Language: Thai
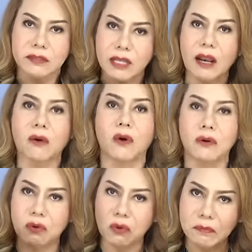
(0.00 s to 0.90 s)
แต่ละคน
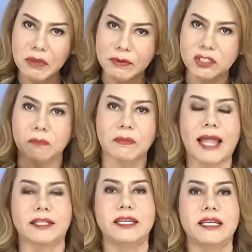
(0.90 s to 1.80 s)
ล้วนมีประสบการ
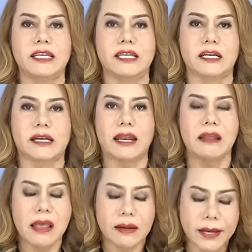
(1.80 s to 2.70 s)
ณ์ที่ดีๆทั้งนั้น
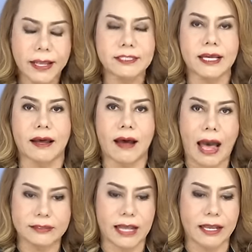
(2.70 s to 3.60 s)
เดชจะ
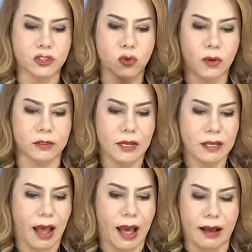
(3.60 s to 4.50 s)
อาศัยช่วง
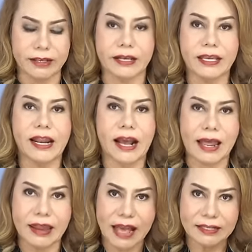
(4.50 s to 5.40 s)
ออย่างนี้นะคะ
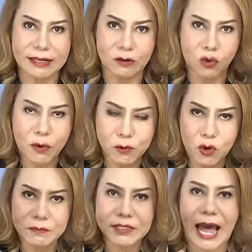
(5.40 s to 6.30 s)
ได้รวบรว
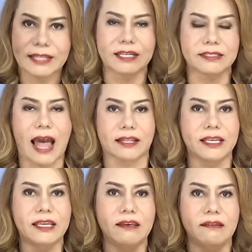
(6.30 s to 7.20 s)
มศาสตร์ต่าง ๆ
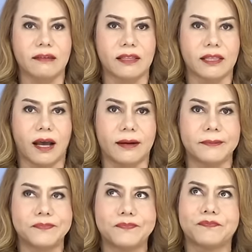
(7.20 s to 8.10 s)
ที่
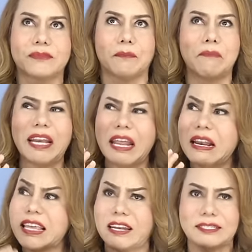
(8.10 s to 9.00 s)
ไม่ได้
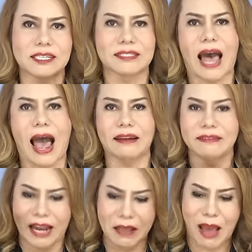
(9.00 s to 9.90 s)
เรียนศึกษา
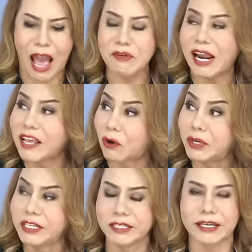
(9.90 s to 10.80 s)
ในมหาวิทยาลัยอย่างคน
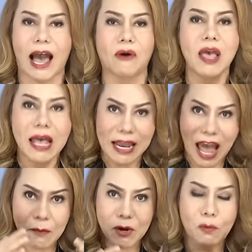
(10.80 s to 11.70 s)
อื่นเขาและ
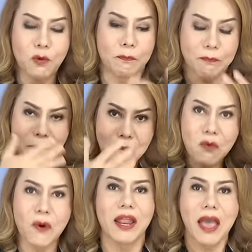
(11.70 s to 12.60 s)
เอามารวบรวมประม
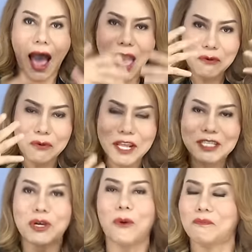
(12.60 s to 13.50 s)
วลให้คุณได้
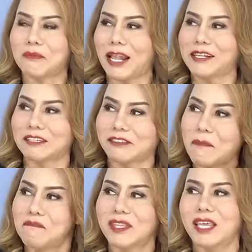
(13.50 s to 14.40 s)
ชมกันอย่างเต็
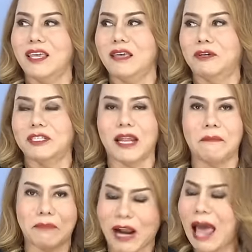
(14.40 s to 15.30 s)
มที่เพราะฉะนั้น
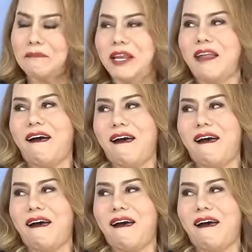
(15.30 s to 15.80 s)
พลาดไม่ได้